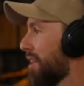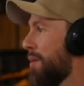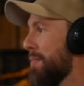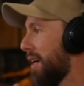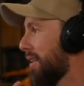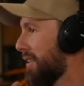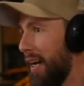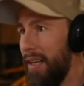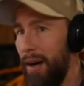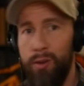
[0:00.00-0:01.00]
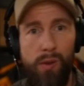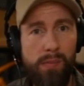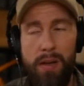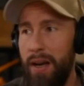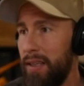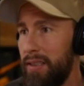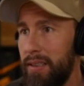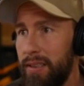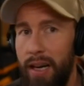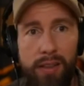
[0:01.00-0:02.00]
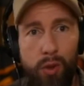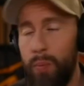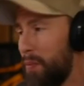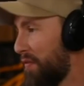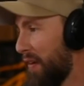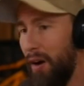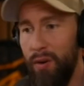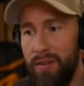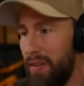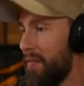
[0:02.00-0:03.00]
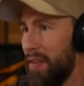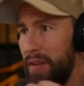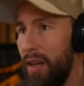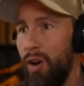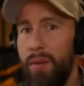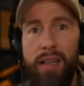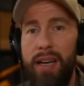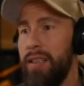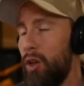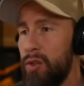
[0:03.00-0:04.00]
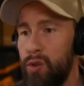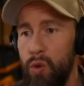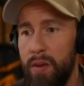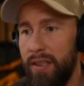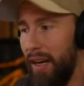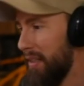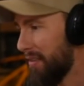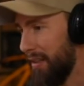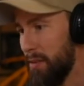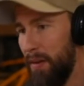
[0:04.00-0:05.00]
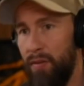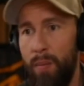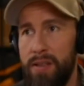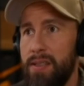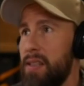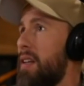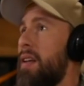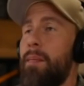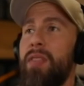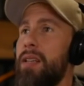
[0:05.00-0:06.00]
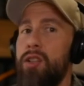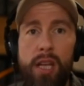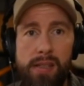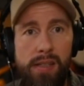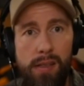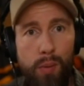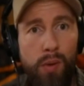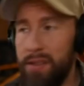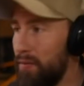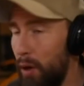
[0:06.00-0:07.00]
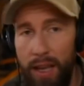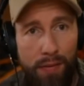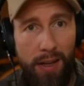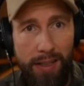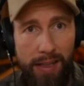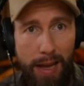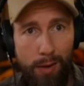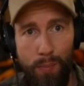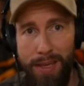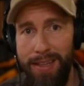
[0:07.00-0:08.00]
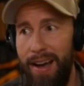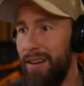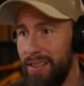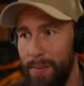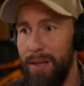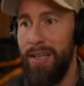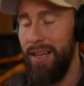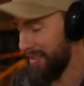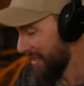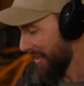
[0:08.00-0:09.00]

Man mag geile Autos, man mag geile Typen, Frauen, wen auch immer, geile Kostüme, geile Tanzperformances. Jetskis in Pools, whatever, keine Ahnung, mir egal, das mag man alles.